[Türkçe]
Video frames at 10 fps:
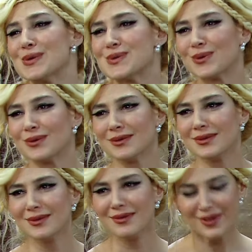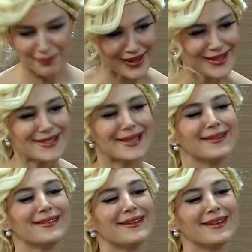olsun. Belki
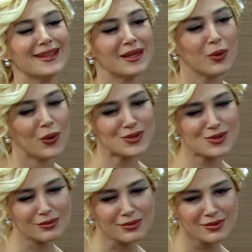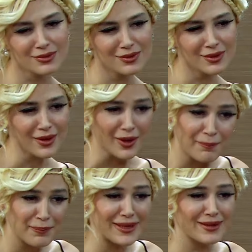senin dediğin gibi olsun.
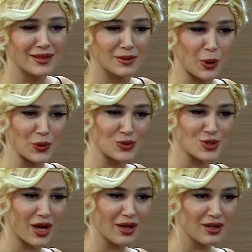Bir yıl boyunca